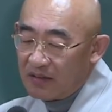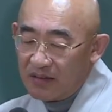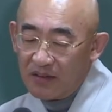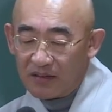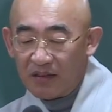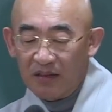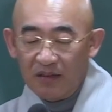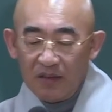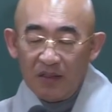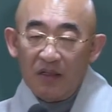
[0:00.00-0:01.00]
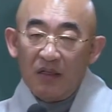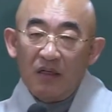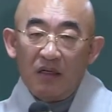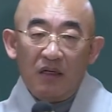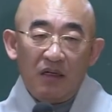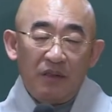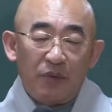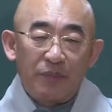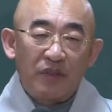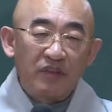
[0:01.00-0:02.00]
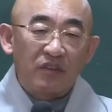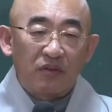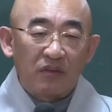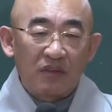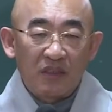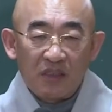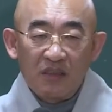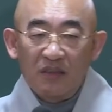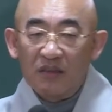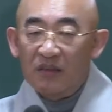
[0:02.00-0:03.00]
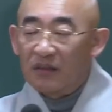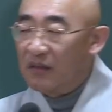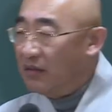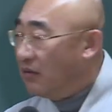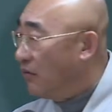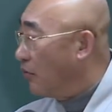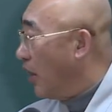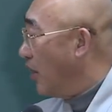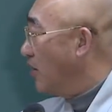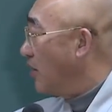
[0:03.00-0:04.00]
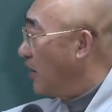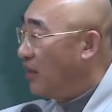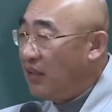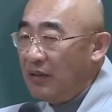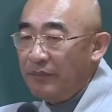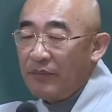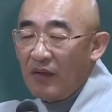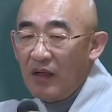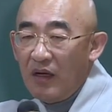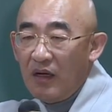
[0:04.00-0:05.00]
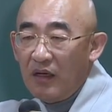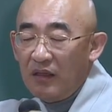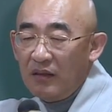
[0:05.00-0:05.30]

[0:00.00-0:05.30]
그래서 어, 보편적으로 큰 흙은 굉장히 어,